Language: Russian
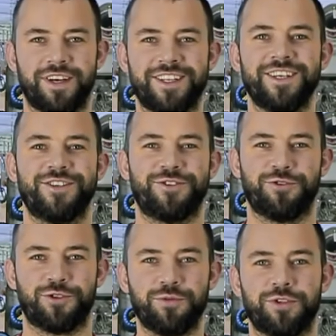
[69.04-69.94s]
А также
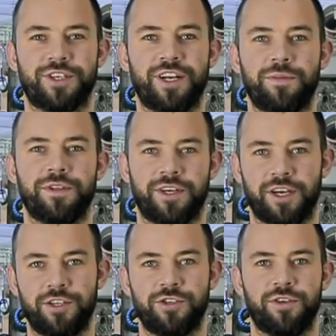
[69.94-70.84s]
существуют царапины
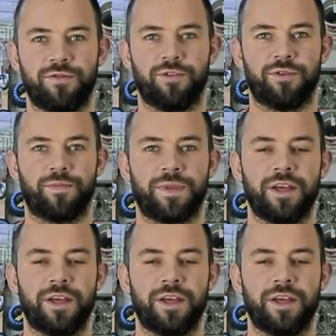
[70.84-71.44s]
хаотичных форм,